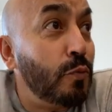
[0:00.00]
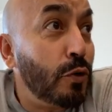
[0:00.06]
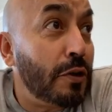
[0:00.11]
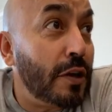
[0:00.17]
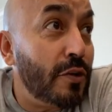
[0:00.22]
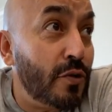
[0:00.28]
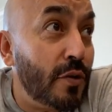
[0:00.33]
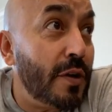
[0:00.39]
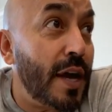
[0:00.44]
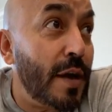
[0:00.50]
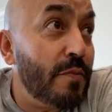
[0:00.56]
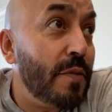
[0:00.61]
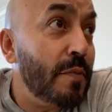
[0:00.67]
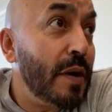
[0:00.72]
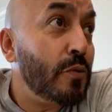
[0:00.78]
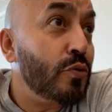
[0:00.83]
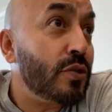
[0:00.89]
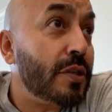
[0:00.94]
porque yo, a
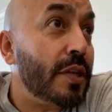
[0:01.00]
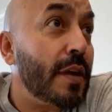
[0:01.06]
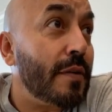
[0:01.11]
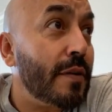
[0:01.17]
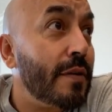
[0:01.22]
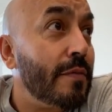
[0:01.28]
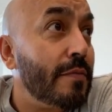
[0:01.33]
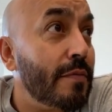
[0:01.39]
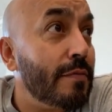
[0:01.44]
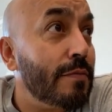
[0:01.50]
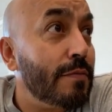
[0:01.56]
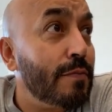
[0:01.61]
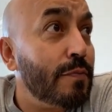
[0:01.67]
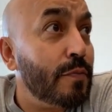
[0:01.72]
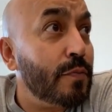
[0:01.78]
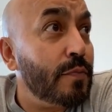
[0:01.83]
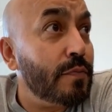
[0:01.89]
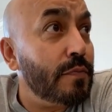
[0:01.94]
mí me
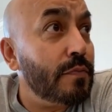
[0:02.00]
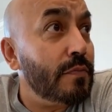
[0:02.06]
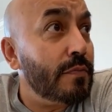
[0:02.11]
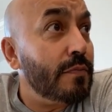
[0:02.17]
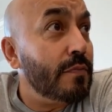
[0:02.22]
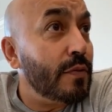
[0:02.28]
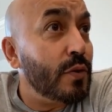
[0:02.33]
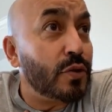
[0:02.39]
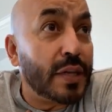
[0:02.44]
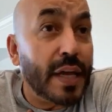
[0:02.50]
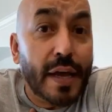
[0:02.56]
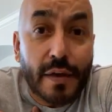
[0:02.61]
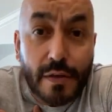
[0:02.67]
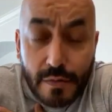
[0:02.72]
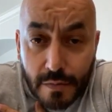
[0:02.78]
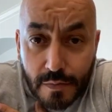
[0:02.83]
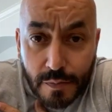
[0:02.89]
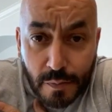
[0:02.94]
gusta, o
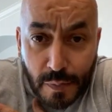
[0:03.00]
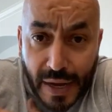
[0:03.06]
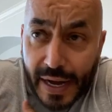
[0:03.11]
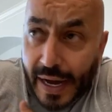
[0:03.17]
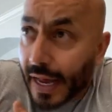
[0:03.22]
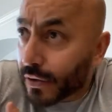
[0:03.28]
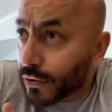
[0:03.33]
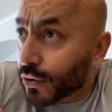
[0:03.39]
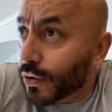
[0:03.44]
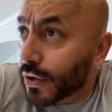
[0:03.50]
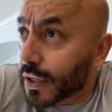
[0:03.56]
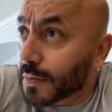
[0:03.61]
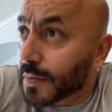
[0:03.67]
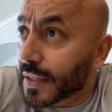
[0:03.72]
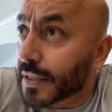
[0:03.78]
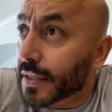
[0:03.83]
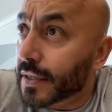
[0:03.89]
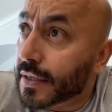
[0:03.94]
sea, pagar
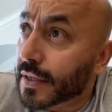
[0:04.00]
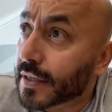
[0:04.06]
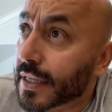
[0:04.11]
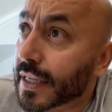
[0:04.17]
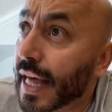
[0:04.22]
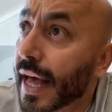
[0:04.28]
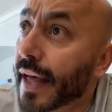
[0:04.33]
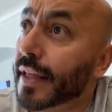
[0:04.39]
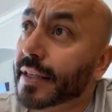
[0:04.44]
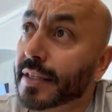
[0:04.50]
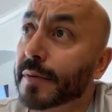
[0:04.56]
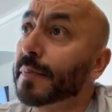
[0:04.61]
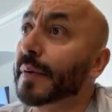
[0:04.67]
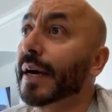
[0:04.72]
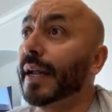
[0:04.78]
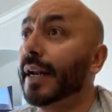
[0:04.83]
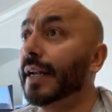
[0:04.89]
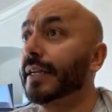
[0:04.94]
todas mis necesidades y
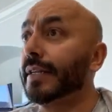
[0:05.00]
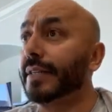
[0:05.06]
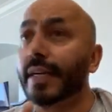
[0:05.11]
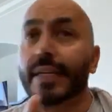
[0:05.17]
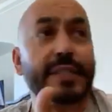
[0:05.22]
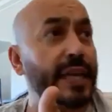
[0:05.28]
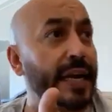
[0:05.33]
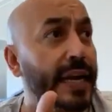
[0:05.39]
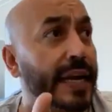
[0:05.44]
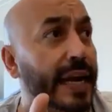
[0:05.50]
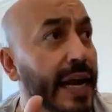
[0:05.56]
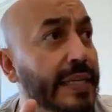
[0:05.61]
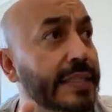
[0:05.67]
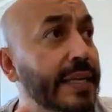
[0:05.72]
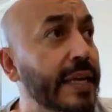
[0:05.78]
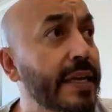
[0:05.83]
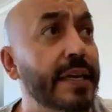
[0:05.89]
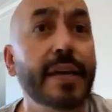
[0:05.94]
pagar las necesidades de la
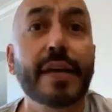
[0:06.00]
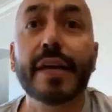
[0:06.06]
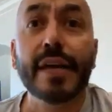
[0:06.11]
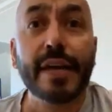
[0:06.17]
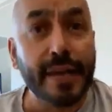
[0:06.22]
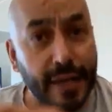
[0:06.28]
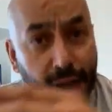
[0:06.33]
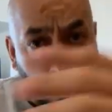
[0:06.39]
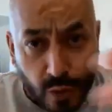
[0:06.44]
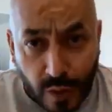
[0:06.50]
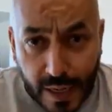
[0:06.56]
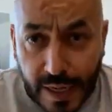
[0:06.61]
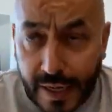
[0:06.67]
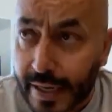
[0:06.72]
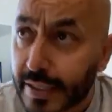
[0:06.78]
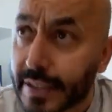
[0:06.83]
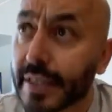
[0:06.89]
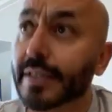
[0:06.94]
casa y que toda
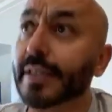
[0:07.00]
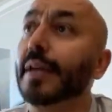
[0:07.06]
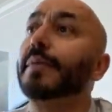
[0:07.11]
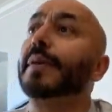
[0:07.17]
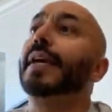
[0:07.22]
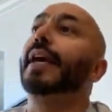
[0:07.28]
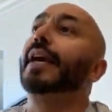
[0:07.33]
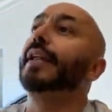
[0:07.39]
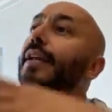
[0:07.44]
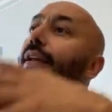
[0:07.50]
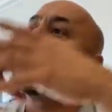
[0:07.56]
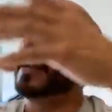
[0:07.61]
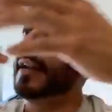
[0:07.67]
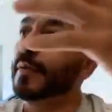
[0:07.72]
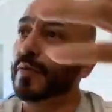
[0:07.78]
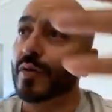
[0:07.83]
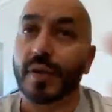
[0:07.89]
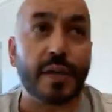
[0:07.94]
la casa esté bien y
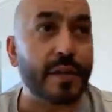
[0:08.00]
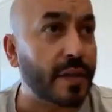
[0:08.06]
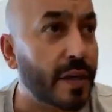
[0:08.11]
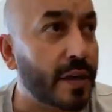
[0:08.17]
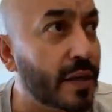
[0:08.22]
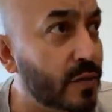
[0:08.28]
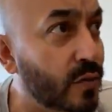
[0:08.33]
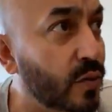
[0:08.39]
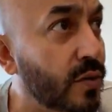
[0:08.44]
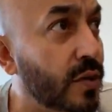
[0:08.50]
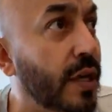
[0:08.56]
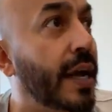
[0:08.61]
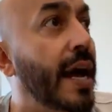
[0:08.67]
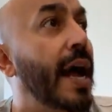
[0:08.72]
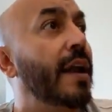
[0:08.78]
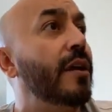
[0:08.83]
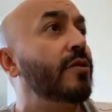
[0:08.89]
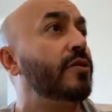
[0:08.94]
que la mujer tenga sus
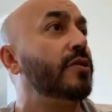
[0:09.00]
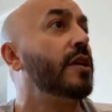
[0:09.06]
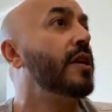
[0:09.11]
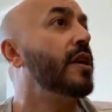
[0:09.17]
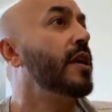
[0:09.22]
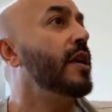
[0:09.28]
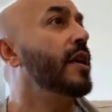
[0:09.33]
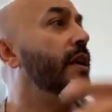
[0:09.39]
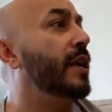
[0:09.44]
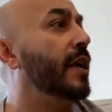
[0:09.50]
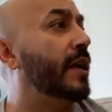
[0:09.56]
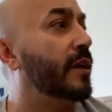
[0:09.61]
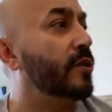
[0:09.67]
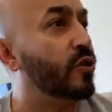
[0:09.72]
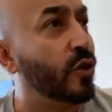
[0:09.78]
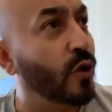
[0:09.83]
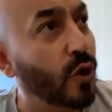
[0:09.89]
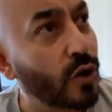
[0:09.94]
regalos y
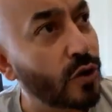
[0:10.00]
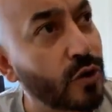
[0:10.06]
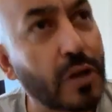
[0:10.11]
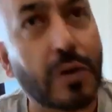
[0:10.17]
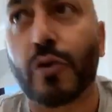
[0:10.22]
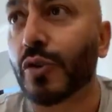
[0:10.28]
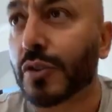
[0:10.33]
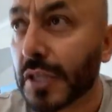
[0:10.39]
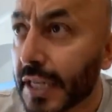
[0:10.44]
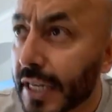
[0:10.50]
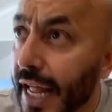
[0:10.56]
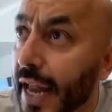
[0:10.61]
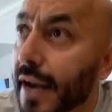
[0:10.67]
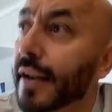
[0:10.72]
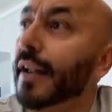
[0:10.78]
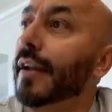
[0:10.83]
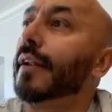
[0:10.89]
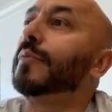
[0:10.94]
que todo, y
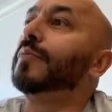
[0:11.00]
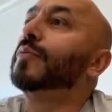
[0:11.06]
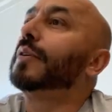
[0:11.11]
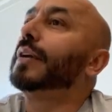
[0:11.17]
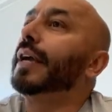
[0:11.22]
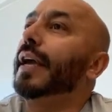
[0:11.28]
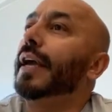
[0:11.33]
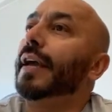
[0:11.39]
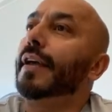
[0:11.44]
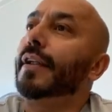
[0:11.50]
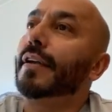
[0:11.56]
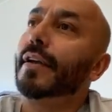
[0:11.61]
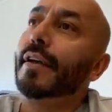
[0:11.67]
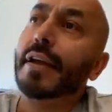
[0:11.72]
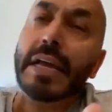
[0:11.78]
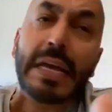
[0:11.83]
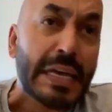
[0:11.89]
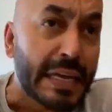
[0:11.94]
cocinarle a la
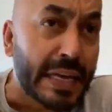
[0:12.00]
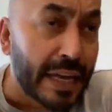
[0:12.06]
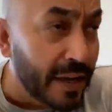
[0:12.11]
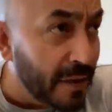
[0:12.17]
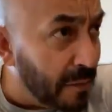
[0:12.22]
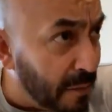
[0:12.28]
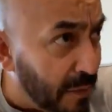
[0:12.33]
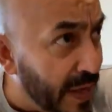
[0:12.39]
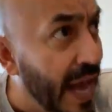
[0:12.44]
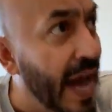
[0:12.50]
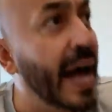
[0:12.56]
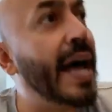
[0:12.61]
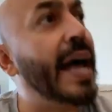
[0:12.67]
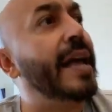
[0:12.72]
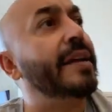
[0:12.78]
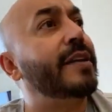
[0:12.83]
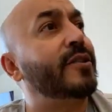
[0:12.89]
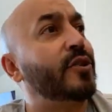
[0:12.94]
mujer, y
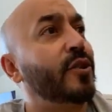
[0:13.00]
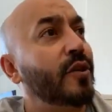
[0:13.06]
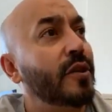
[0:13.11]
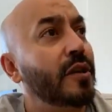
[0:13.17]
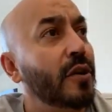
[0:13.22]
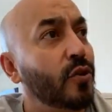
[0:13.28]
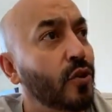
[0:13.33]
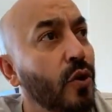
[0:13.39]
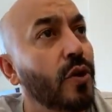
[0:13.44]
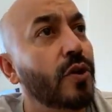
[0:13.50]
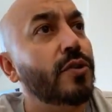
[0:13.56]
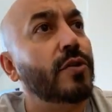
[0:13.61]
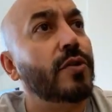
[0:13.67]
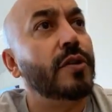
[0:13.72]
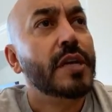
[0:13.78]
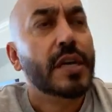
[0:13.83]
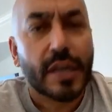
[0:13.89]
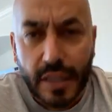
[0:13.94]
limpiar, y todo el
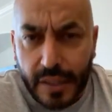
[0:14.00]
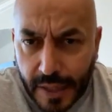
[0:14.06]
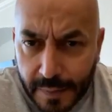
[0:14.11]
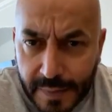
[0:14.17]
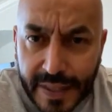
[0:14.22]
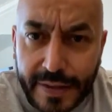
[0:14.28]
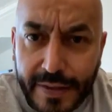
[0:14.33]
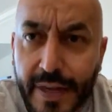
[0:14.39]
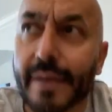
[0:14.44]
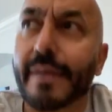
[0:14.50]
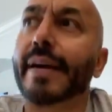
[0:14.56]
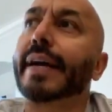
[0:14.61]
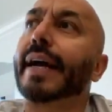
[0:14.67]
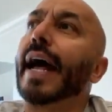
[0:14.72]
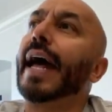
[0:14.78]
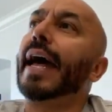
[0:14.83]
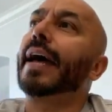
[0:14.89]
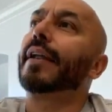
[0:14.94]
rollo, y también
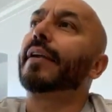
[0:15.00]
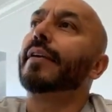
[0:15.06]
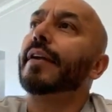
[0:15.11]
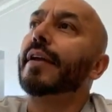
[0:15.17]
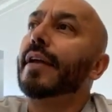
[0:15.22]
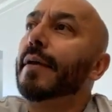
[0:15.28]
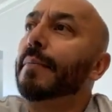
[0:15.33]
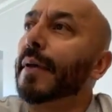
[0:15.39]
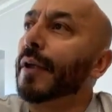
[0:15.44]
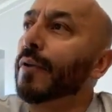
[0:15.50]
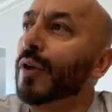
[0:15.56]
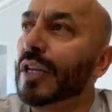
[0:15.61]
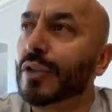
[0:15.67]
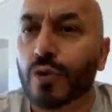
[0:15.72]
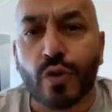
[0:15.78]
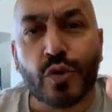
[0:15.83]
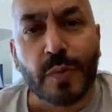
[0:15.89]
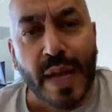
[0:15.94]
trabajar. Pero
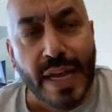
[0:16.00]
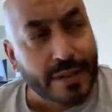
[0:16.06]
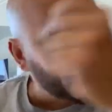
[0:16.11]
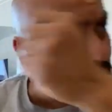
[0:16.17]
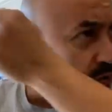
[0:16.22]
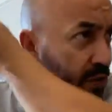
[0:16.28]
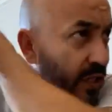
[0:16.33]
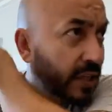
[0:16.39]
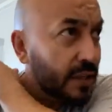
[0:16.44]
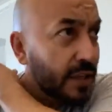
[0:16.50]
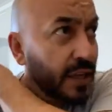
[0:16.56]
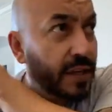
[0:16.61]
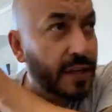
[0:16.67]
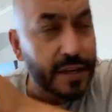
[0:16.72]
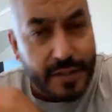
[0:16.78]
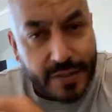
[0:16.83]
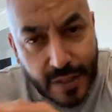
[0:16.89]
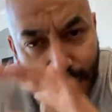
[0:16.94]
esos vatos que
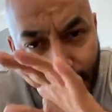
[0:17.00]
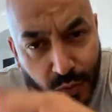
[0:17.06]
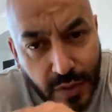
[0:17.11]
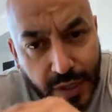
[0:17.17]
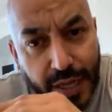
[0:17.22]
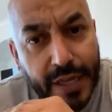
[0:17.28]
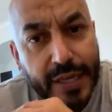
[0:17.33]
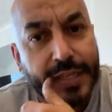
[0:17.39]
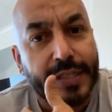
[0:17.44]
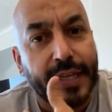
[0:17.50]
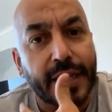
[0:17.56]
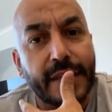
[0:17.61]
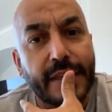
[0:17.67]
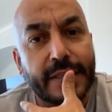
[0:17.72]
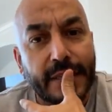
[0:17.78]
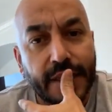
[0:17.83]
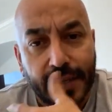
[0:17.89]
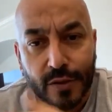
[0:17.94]
tienen esas mujeres que
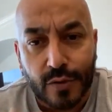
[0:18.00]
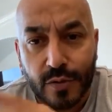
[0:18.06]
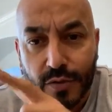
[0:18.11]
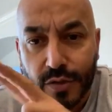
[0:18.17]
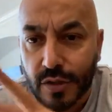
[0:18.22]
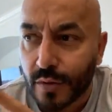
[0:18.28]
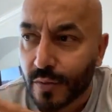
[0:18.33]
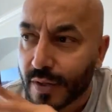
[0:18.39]
dicen que son